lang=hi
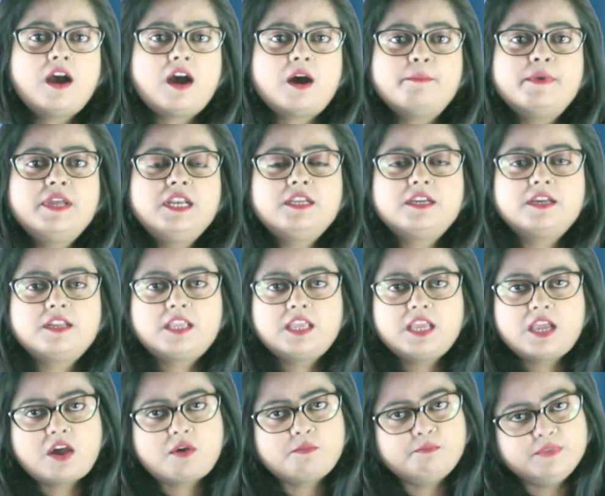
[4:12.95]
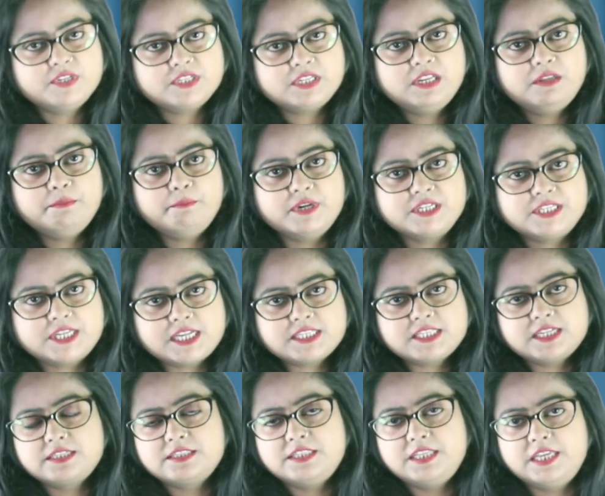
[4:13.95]
अमल करके हम बिजली बचा
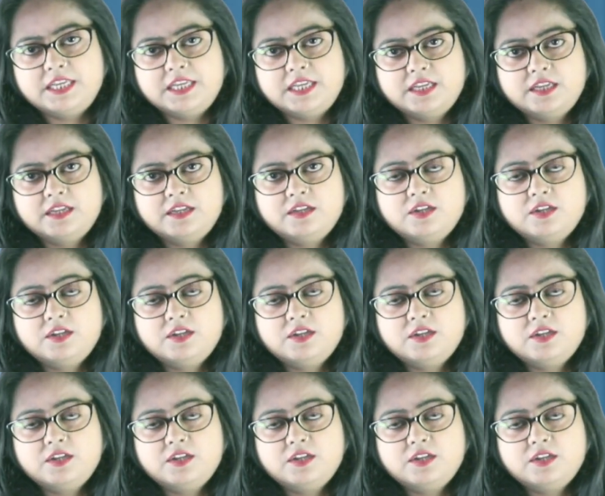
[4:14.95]
सकते हैं